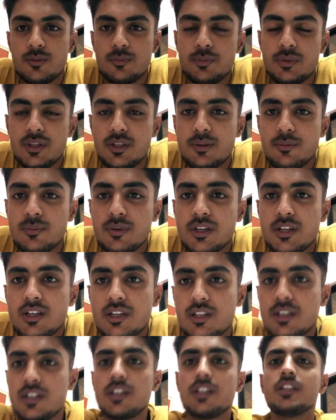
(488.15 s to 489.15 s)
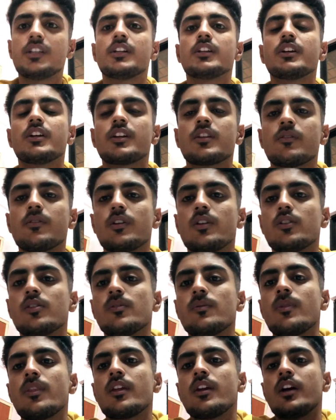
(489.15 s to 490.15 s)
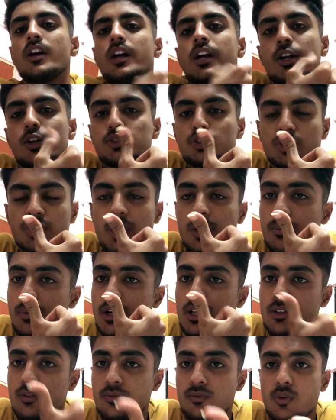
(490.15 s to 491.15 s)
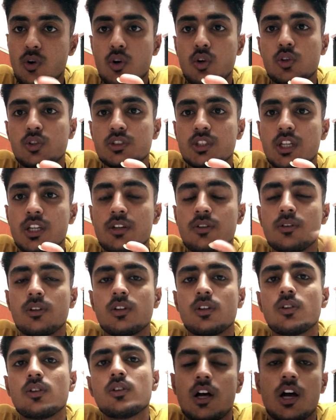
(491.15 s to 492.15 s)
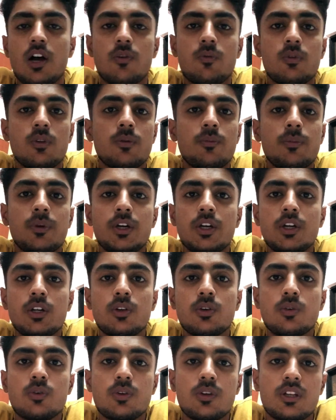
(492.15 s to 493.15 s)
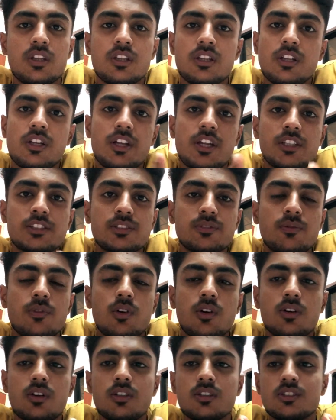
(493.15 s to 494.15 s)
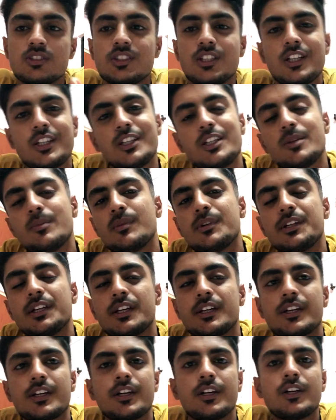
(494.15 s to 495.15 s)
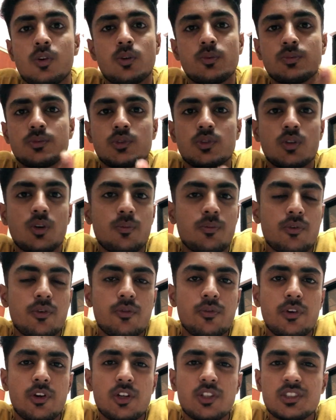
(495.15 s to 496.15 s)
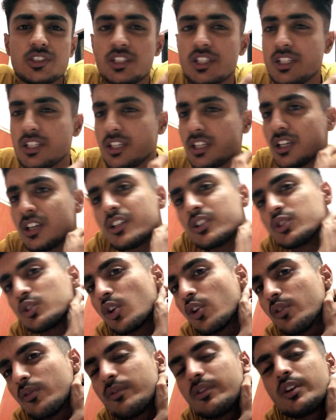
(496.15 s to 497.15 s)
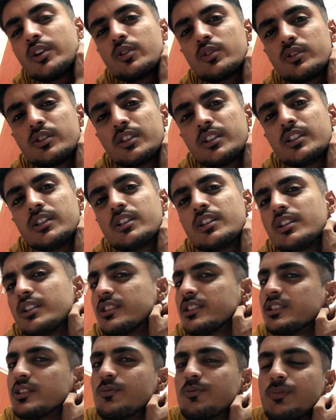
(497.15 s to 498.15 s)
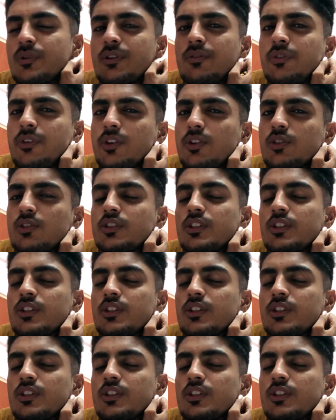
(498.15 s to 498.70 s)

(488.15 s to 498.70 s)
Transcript: अभी मैं डिनर करने वाला हूँ एंड उसके बाद वॉक को जाने वाला हूँ आई विल मीट यू इन द नेक्स्ट ब्लॉग जल्दी मिलेंगे होप सो आपको वीडियो अच्छी लगी शॉर्ट वीडियो थी सिंपल वीडियो